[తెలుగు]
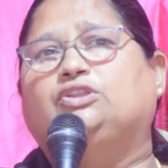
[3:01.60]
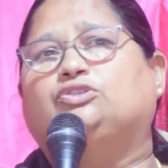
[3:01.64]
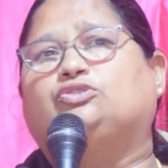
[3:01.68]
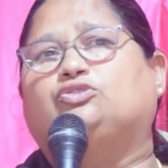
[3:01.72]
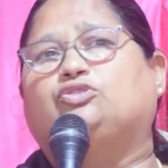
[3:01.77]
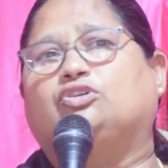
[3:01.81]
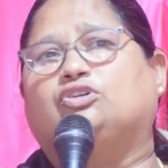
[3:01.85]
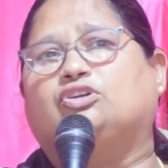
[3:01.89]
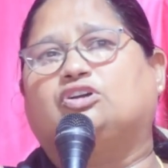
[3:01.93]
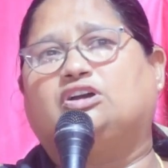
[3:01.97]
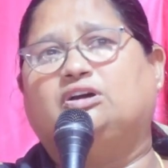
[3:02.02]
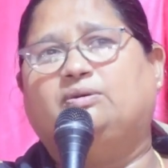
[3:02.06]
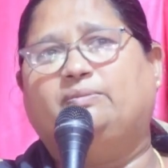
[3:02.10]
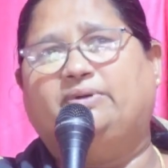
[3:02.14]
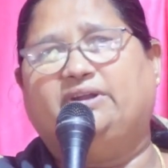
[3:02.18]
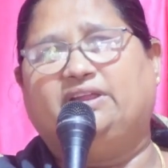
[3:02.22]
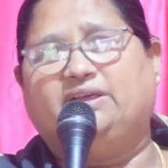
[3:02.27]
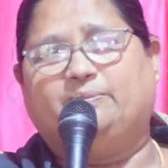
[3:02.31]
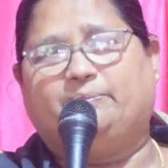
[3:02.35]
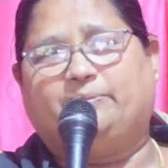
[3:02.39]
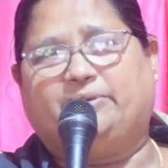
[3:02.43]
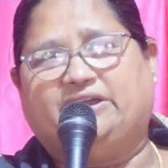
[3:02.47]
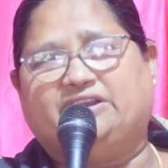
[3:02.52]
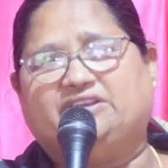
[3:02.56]
తొక్కబడే
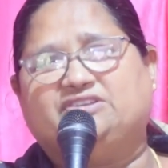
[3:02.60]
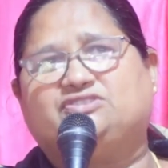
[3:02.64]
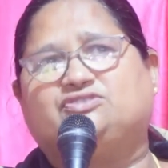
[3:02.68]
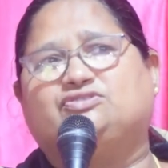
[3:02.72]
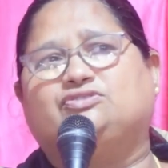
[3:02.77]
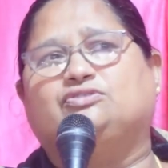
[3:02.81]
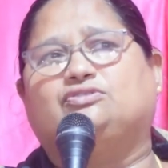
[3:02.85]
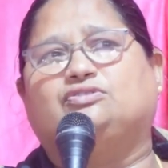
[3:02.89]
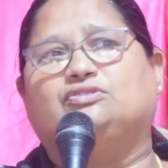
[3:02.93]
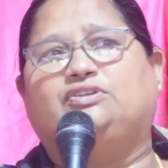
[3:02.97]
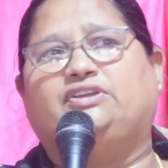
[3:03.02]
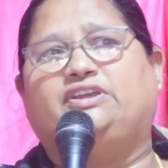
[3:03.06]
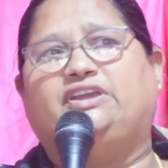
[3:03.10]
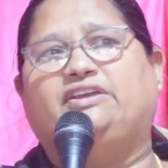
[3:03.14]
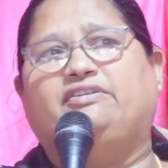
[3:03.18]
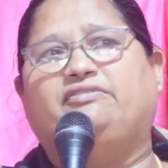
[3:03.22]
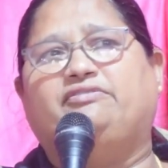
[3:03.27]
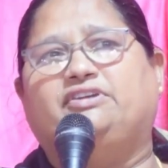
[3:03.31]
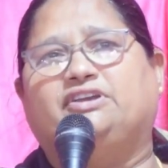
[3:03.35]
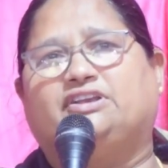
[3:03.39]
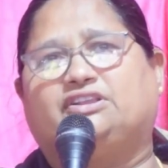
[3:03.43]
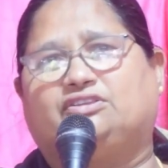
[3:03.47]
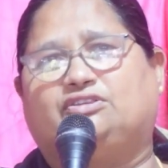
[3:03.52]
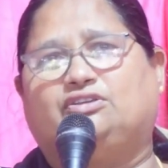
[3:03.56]
పరిస్థితులు ఏ
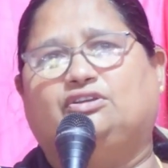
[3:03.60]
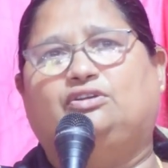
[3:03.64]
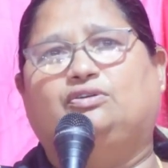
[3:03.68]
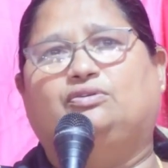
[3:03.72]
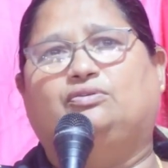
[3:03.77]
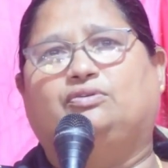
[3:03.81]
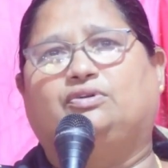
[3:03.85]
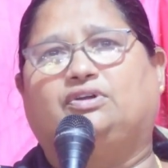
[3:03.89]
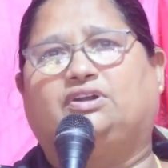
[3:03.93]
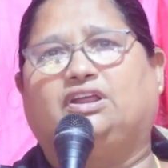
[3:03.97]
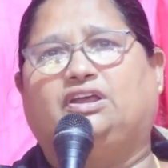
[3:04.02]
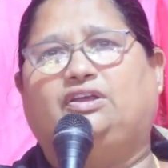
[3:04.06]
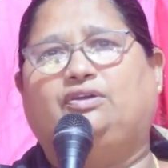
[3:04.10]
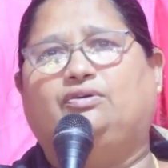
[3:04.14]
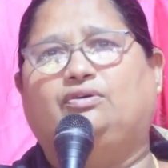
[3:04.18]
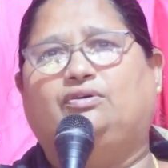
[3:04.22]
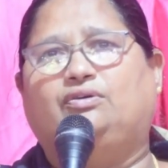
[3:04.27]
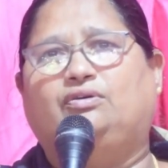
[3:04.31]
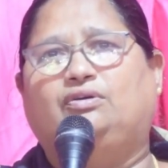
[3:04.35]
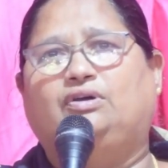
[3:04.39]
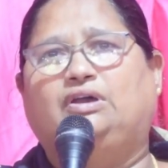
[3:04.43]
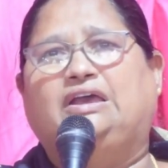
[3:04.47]
వ్యక్తిలో ఉంటాయో